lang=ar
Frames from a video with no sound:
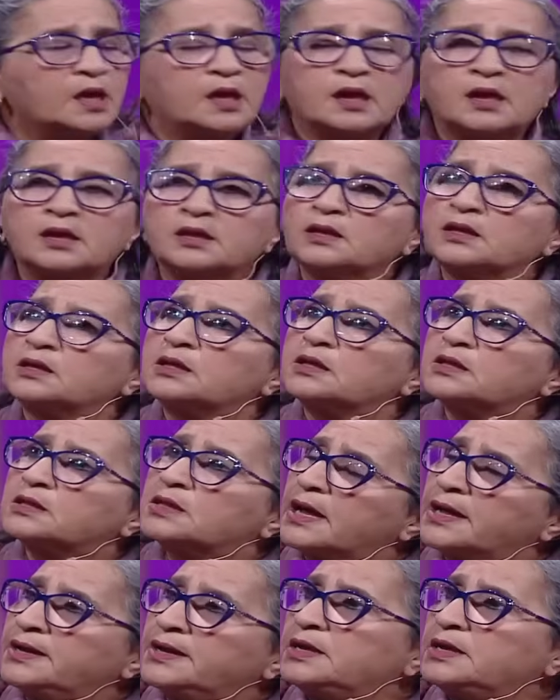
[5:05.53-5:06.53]
هذا
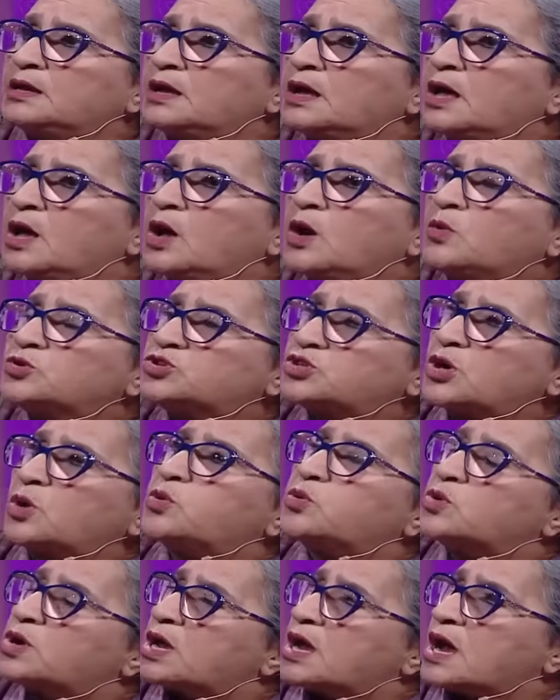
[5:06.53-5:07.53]
داني أه، واش
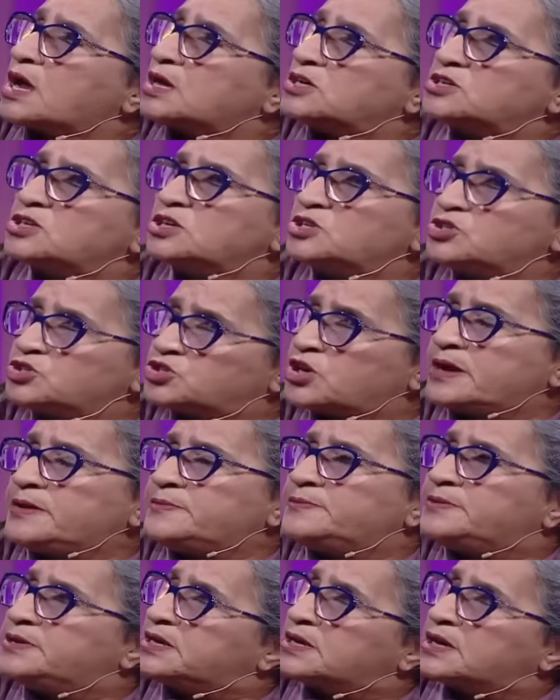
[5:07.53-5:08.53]
اخويا جاي
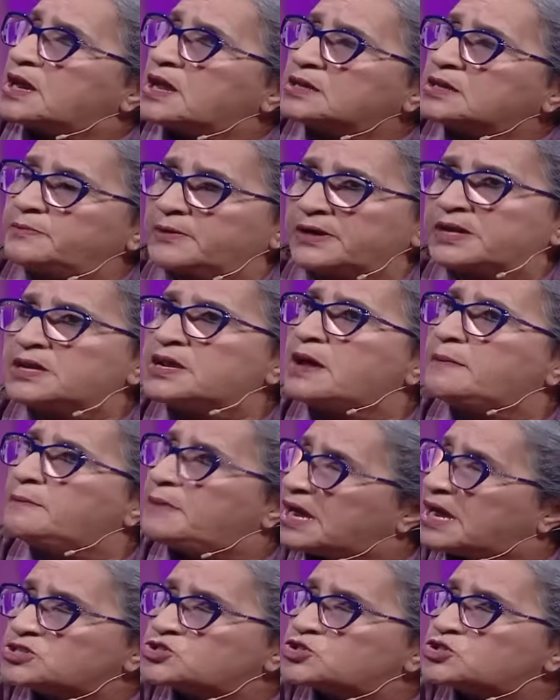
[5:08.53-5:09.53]
مني لهذا
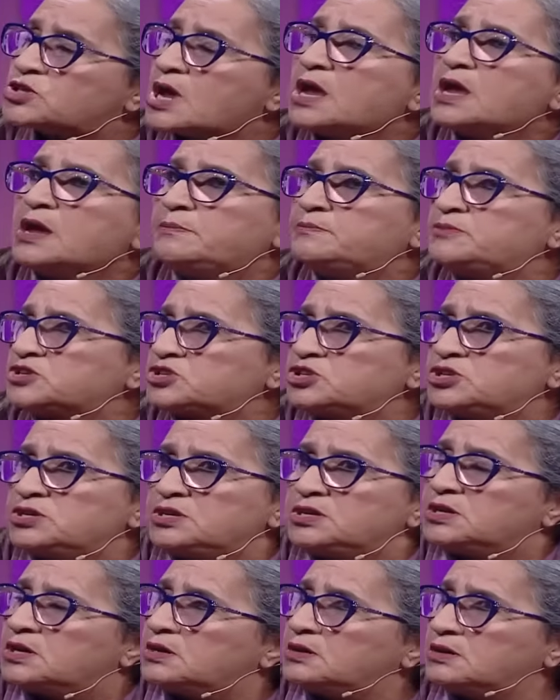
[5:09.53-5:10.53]
البرنامج باش
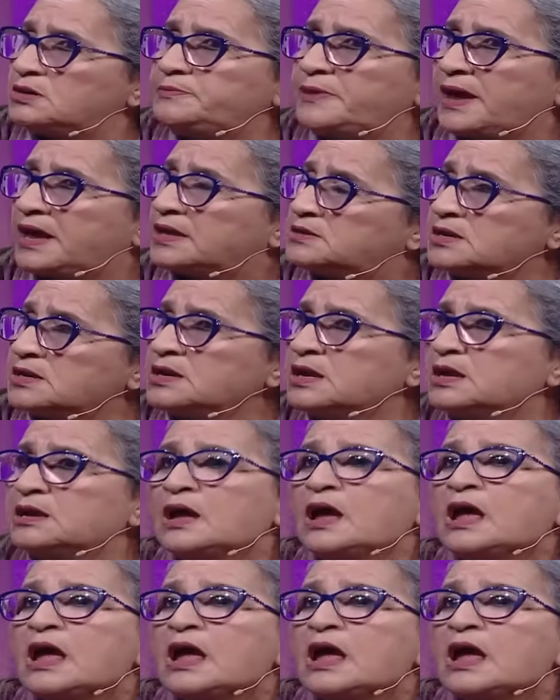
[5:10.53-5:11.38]
يبهدلني